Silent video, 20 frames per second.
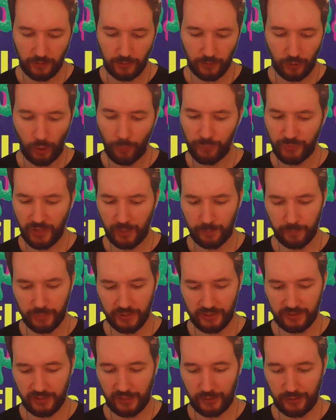Ob der
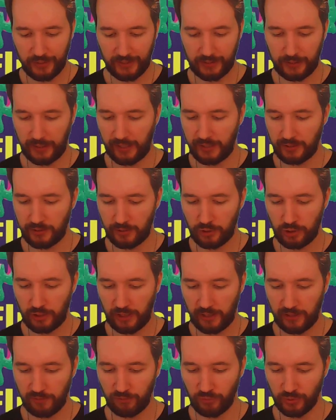Biss einer
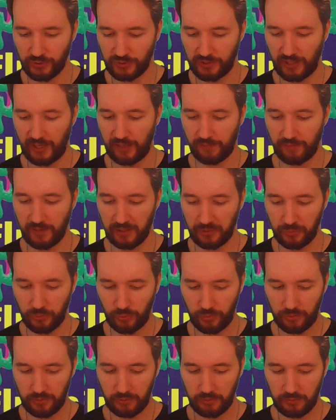Geisterschlange wohl sehr weh
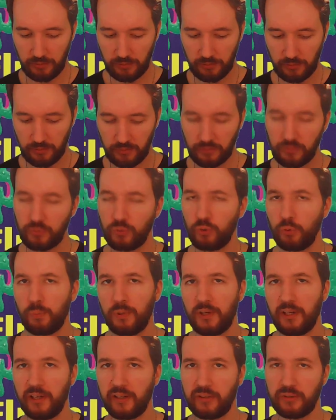tut?
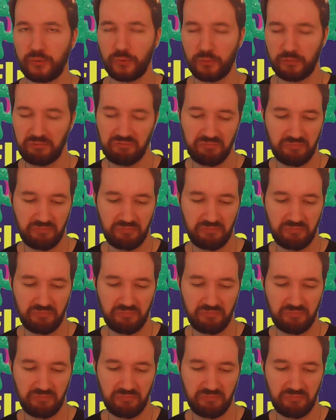überlegst du.